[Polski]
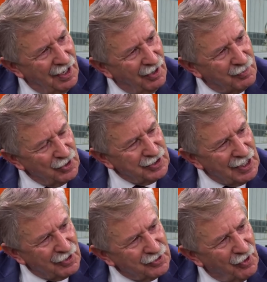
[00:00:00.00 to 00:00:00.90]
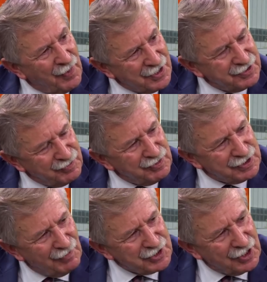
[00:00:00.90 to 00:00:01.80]
obrony narodu, obecnym
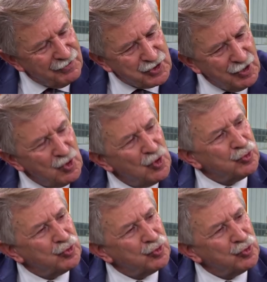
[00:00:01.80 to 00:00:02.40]
ministrem Macierewiczem,